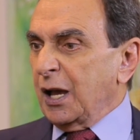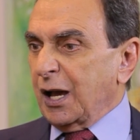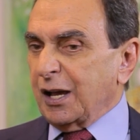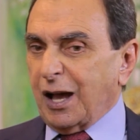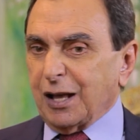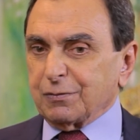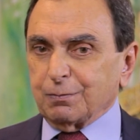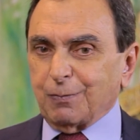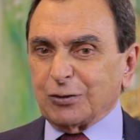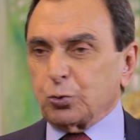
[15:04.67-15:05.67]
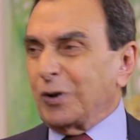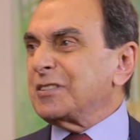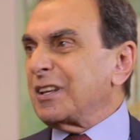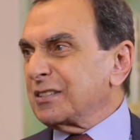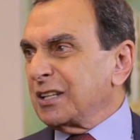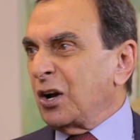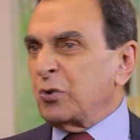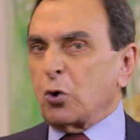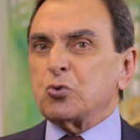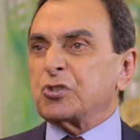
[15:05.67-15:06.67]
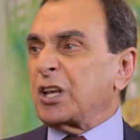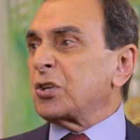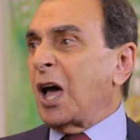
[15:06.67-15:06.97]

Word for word: a, a atualização e alguns